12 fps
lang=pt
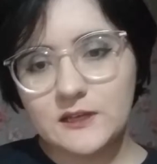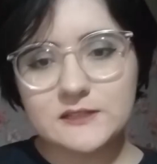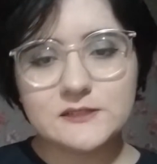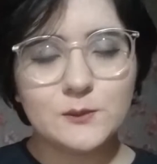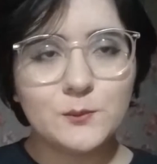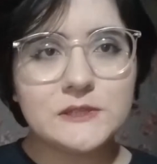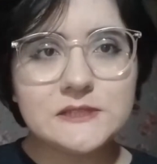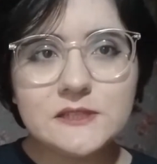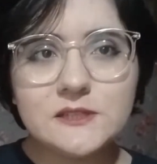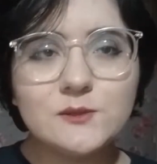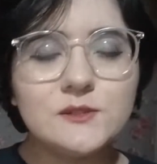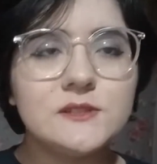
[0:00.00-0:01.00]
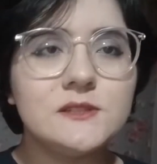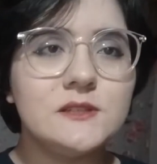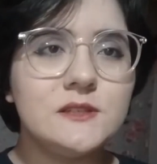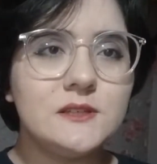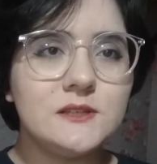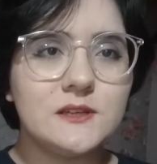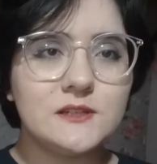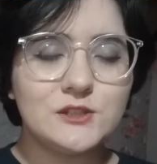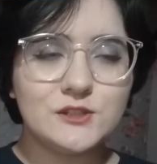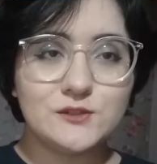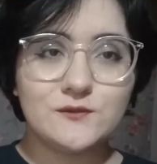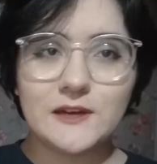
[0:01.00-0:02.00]
Eles são perseguidos e a
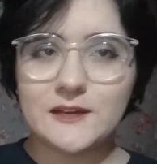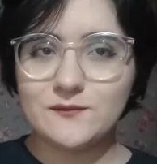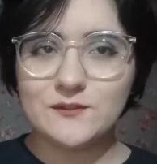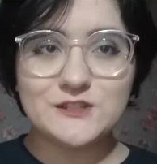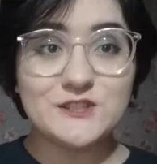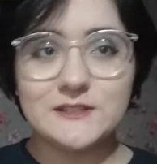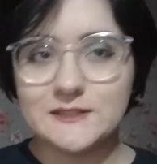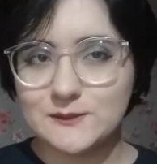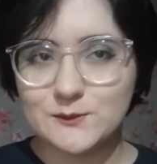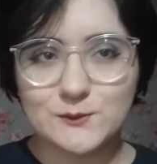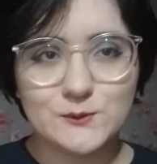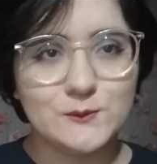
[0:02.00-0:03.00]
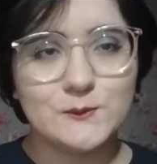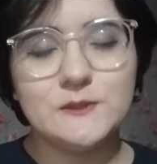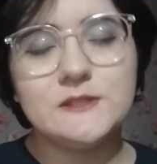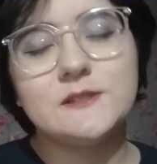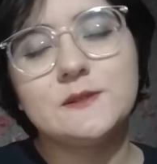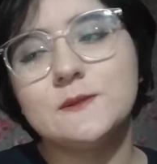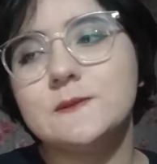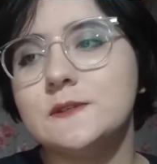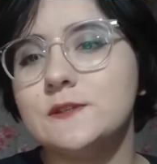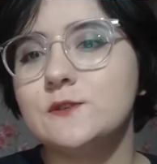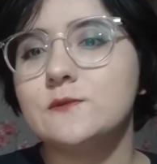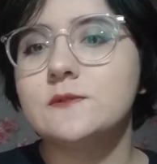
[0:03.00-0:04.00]
gente vai investigando tudo isso
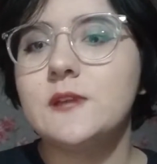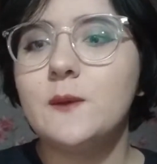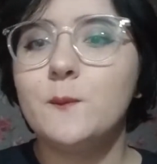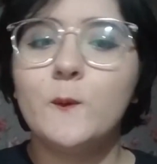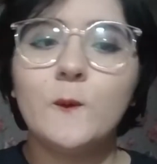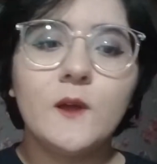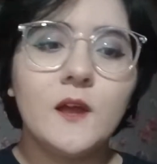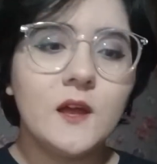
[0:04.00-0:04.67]
durante um tempo.